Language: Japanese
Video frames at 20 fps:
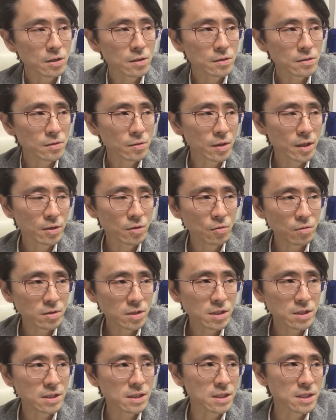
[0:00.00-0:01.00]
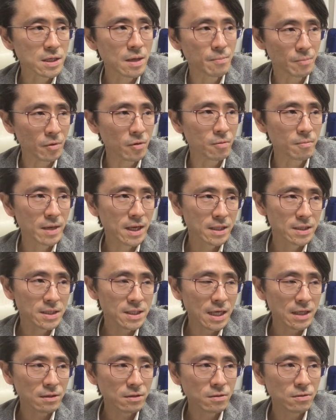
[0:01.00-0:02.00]
それどっちにしても、まあ、
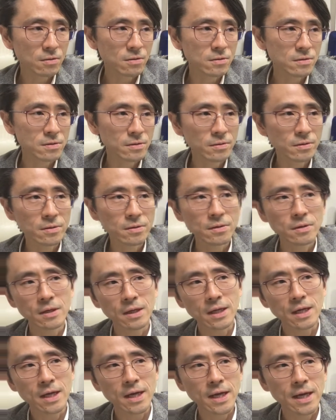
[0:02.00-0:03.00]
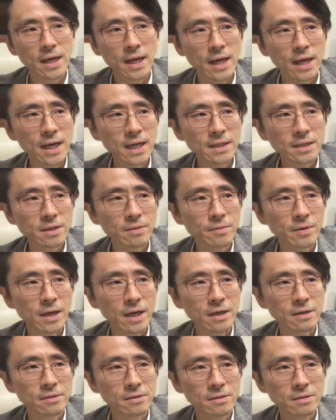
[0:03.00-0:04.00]
ちゃんとその選んでも
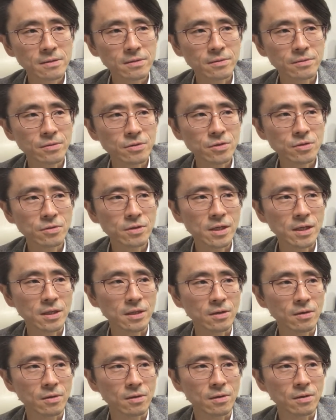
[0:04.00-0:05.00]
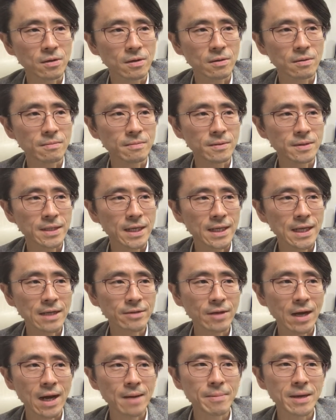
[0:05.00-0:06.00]
らうその商品の値段
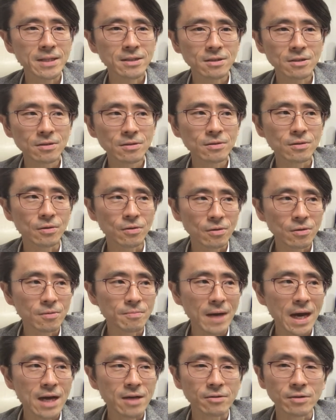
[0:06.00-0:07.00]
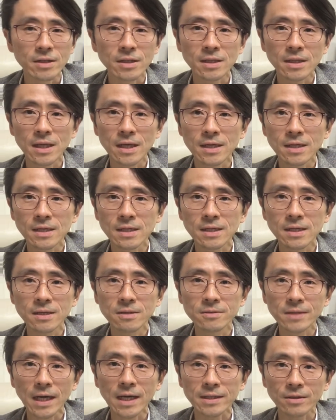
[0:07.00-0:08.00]
の幅っていうのを、まあ、ある一定
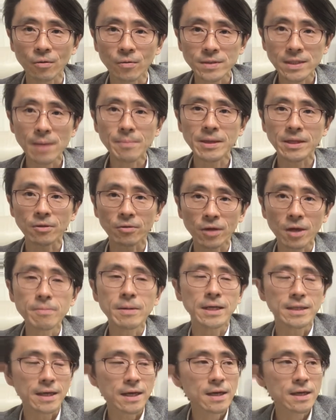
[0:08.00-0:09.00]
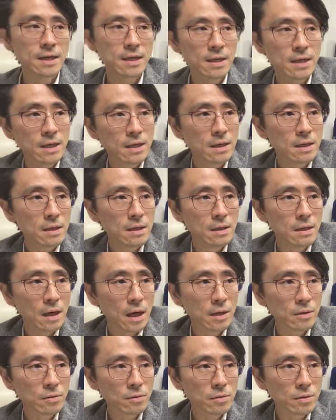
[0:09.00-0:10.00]
の中で収めておけばね
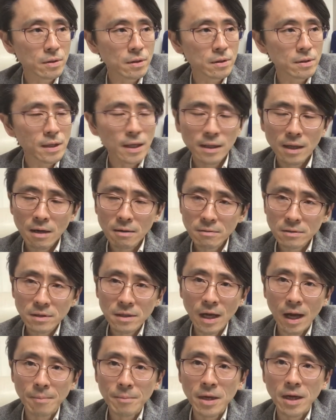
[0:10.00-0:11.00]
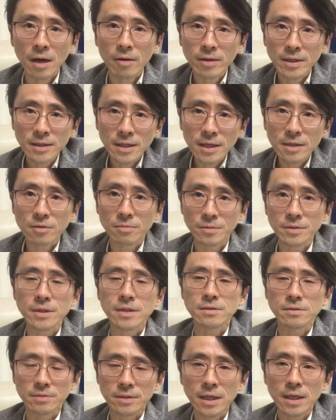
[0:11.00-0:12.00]
あの値段ってあんま変わんないと思うん
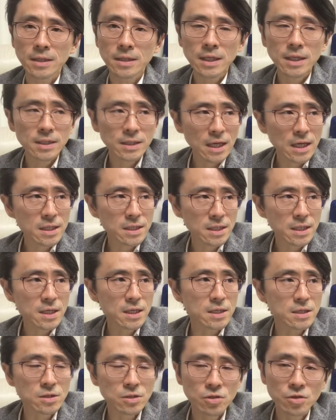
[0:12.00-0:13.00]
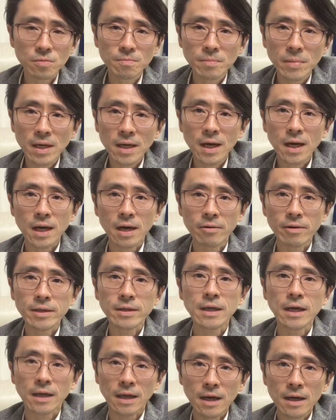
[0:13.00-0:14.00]
よねただ単に順番が変わる
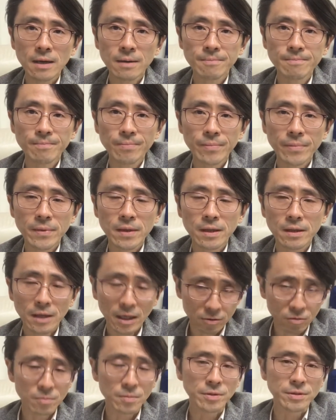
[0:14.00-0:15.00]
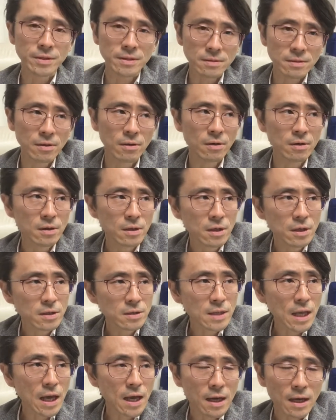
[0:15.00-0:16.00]
だけだと思うんですよ
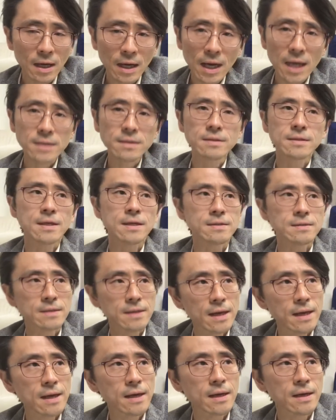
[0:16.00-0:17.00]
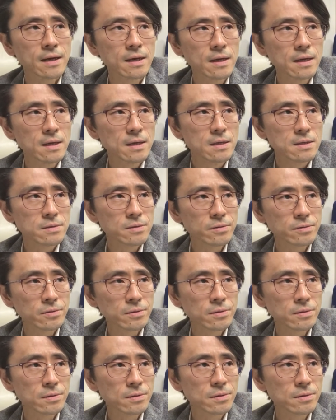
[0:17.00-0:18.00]
でかつですねそ
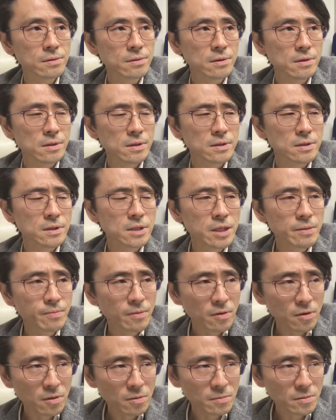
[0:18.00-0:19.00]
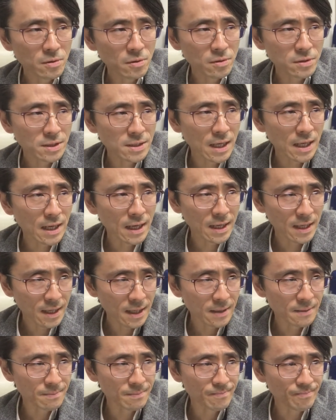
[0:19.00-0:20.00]
のリフォームをしてか
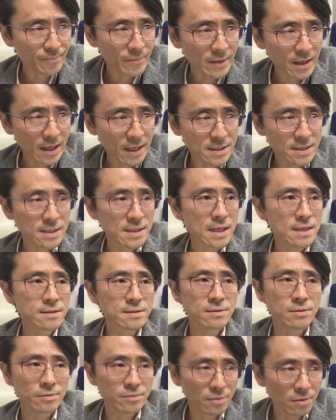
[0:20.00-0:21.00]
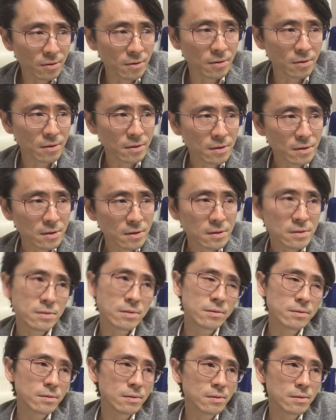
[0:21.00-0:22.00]
ら貸し出すのと
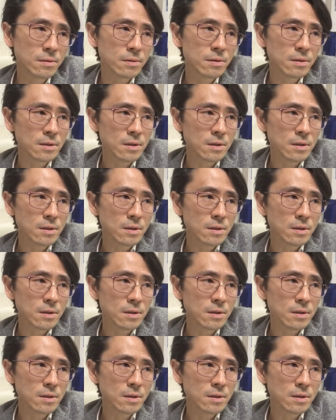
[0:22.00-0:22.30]
その